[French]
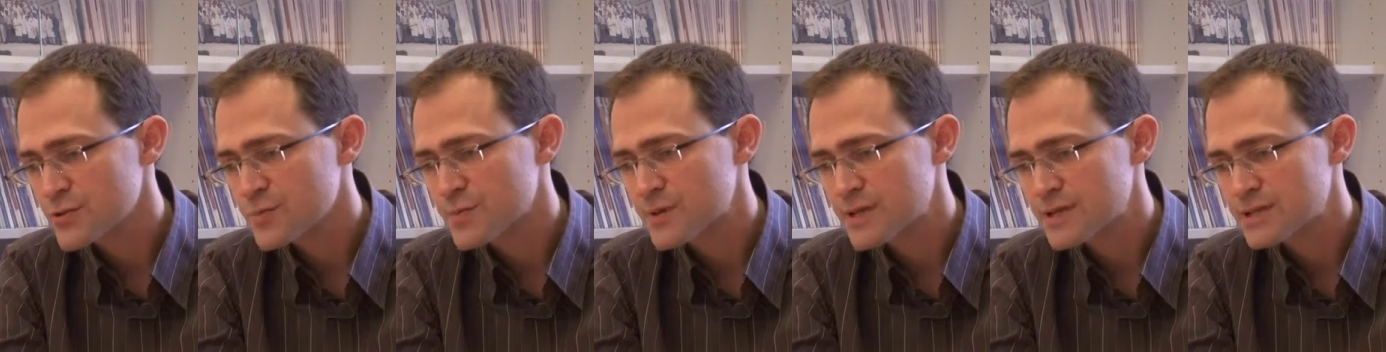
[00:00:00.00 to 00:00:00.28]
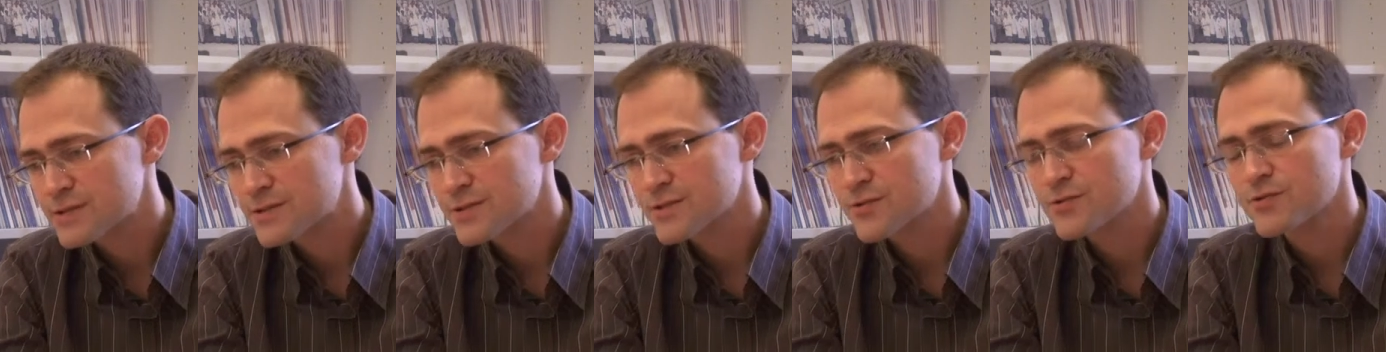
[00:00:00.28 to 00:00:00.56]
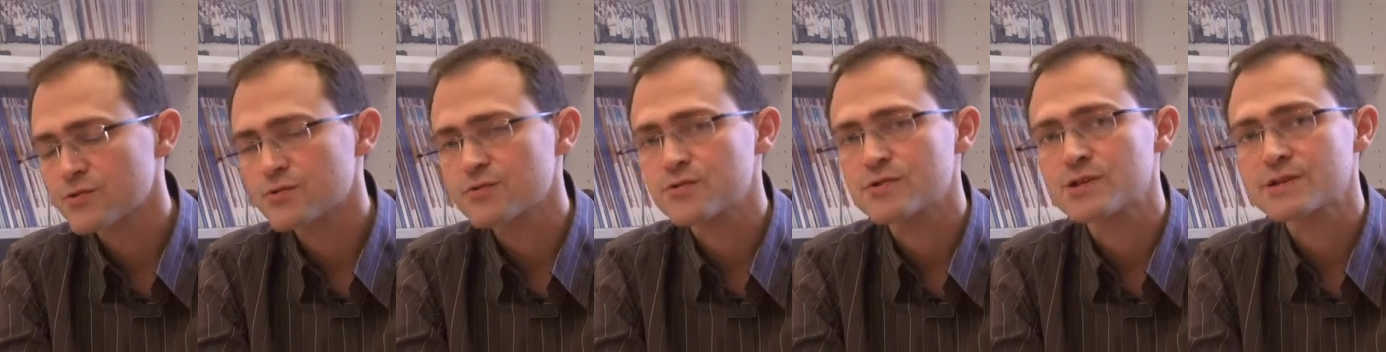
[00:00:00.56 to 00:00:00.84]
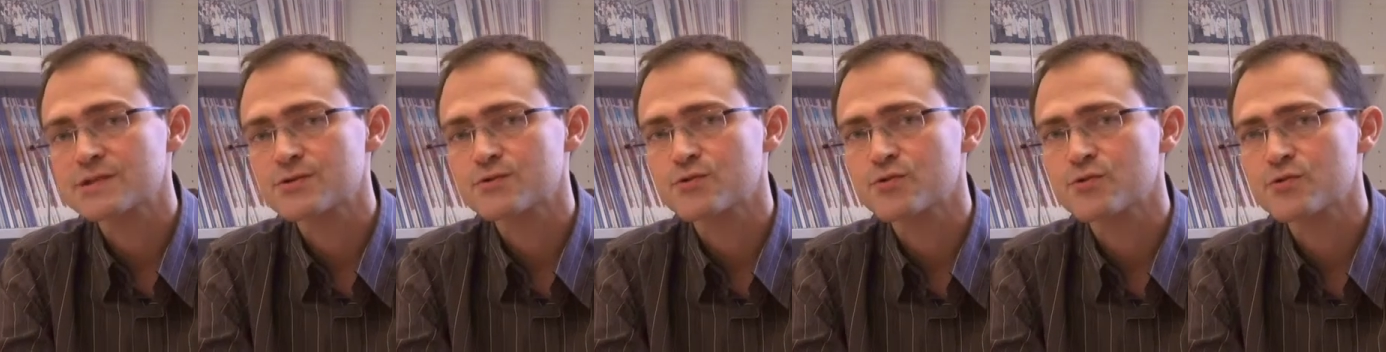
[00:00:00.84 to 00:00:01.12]
nos patients, notre
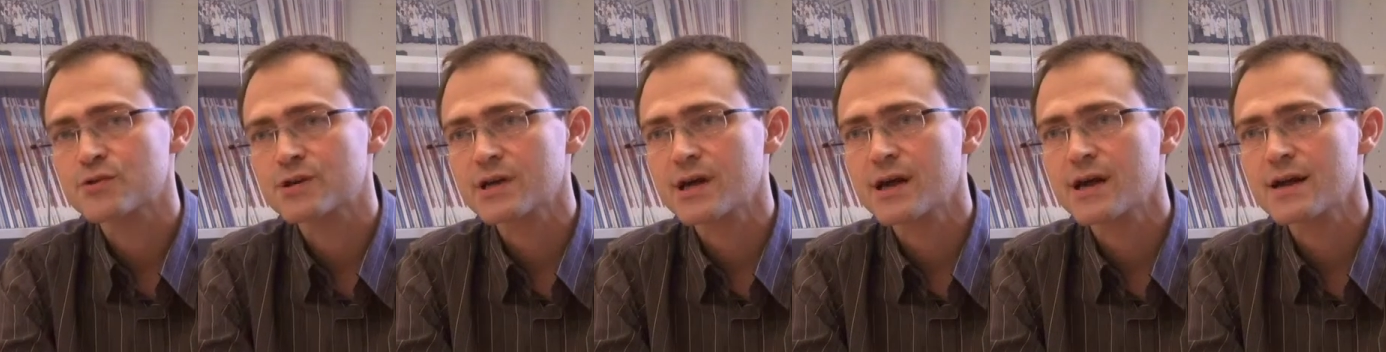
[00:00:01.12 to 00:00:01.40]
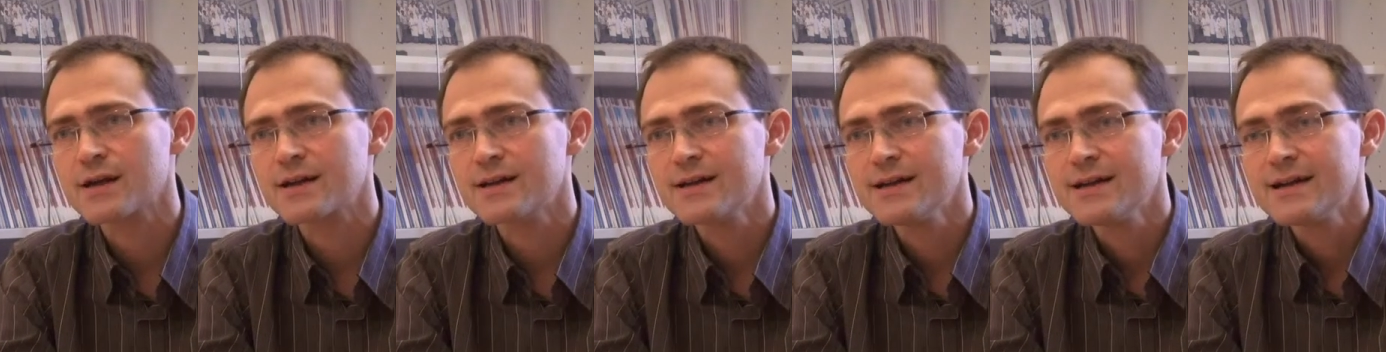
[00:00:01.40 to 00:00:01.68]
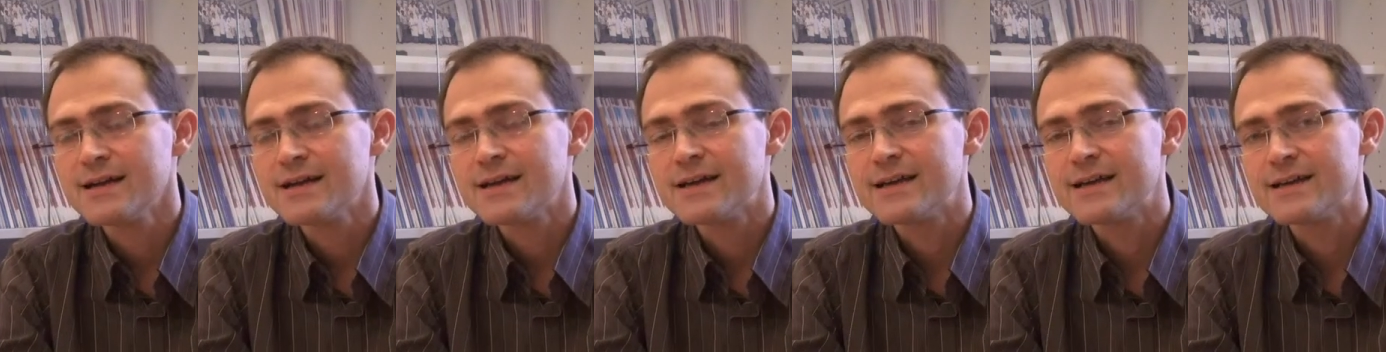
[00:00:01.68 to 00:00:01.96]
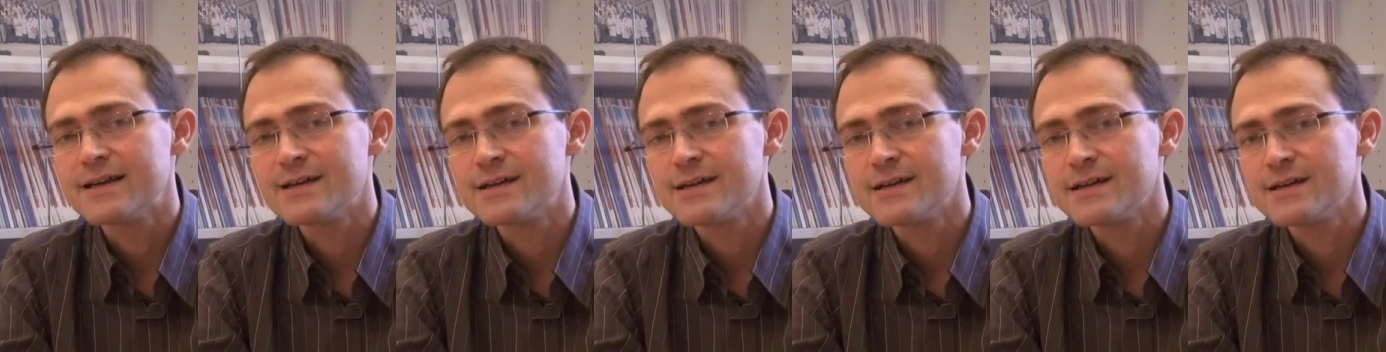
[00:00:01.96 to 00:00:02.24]
réseau local.
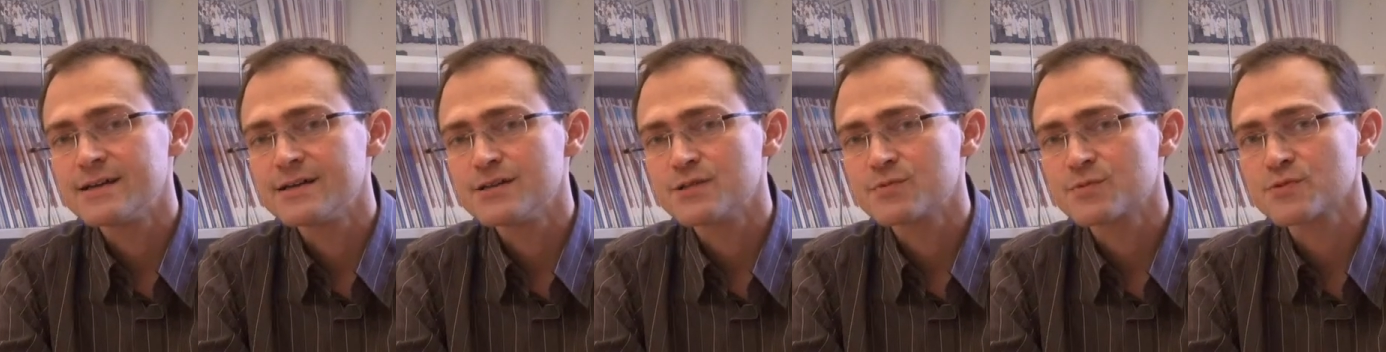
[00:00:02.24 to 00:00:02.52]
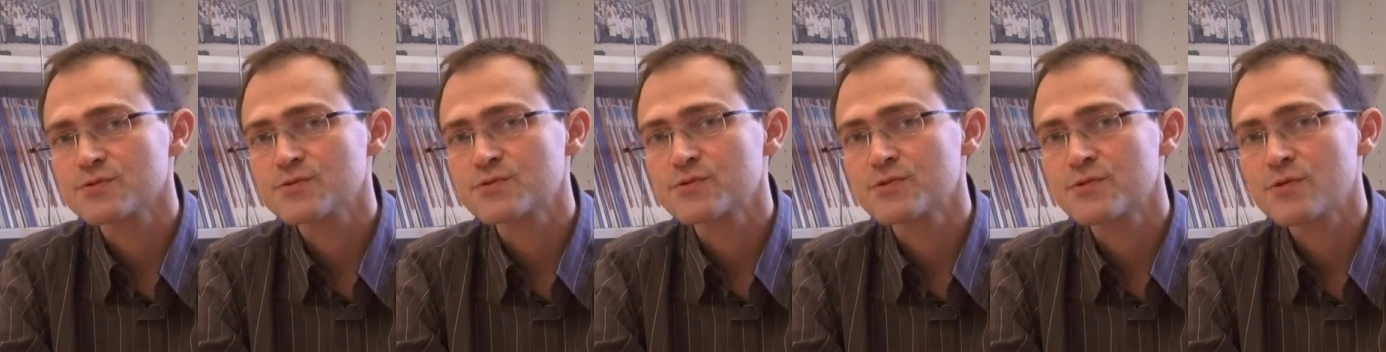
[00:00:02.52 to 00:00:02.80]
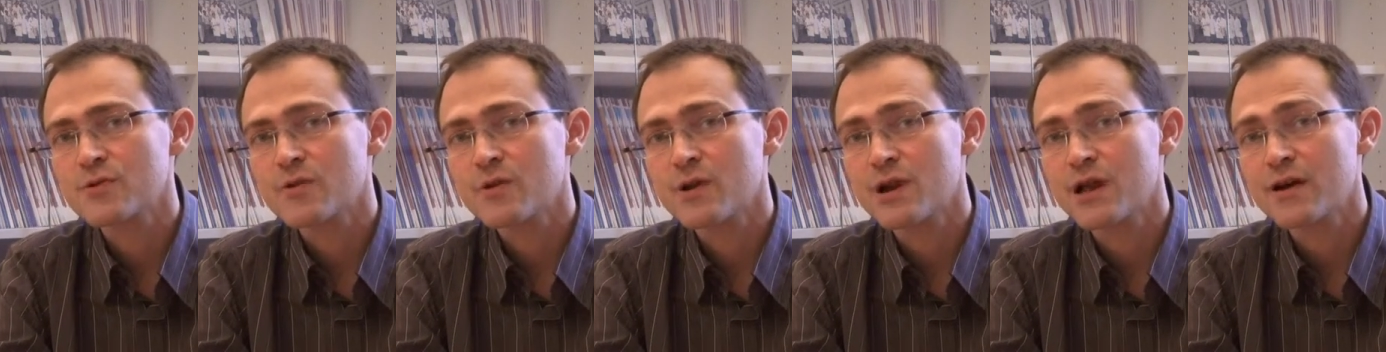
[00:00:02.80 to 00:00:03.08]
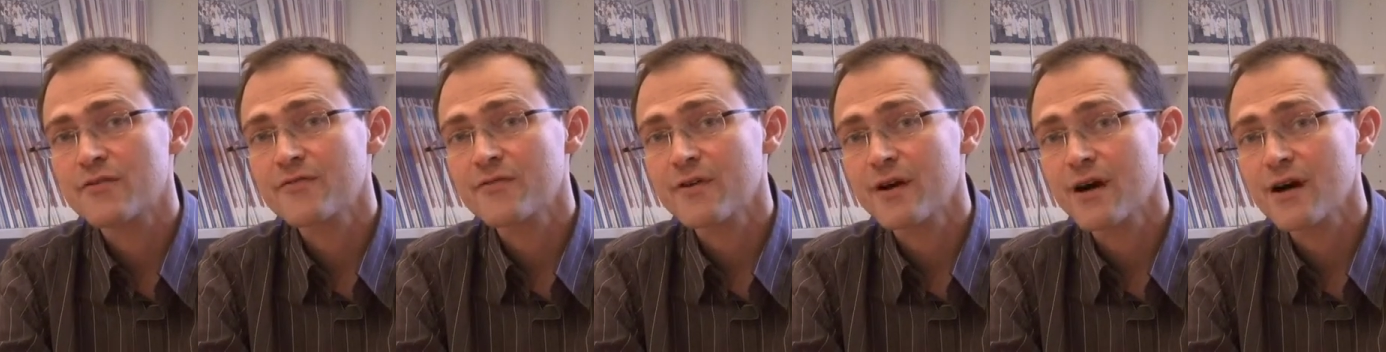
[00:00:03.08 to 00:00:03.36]
Et je pense que
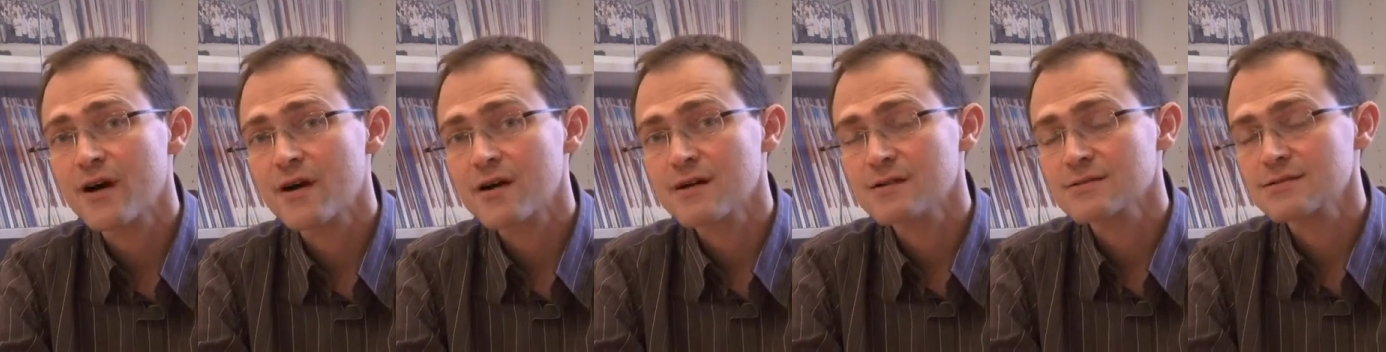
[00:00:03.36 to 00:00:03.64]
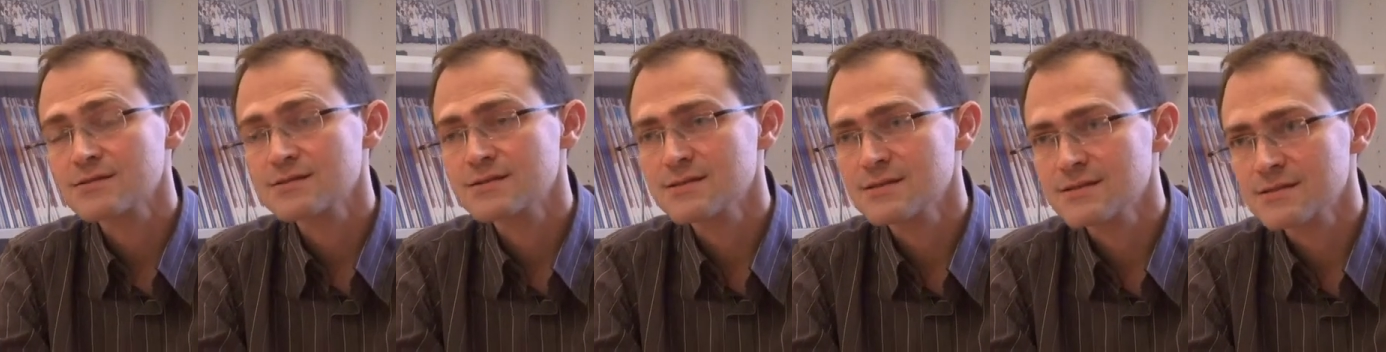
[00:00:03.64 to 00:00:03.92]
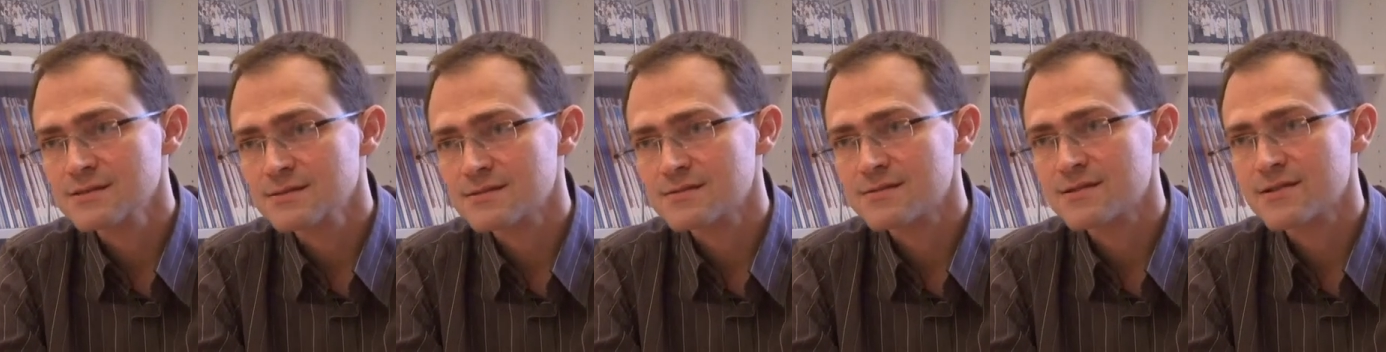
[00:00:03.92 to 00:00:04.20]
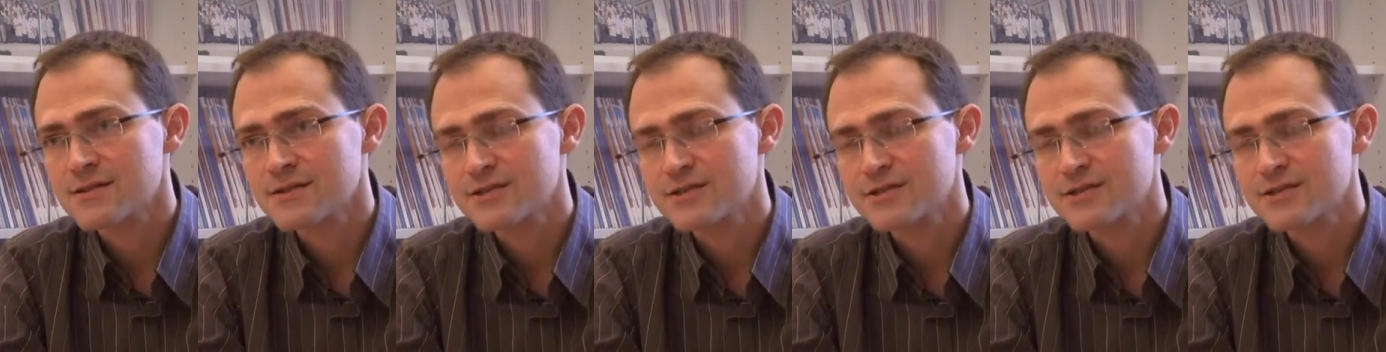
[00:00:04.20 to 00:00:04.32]
l'AFA incite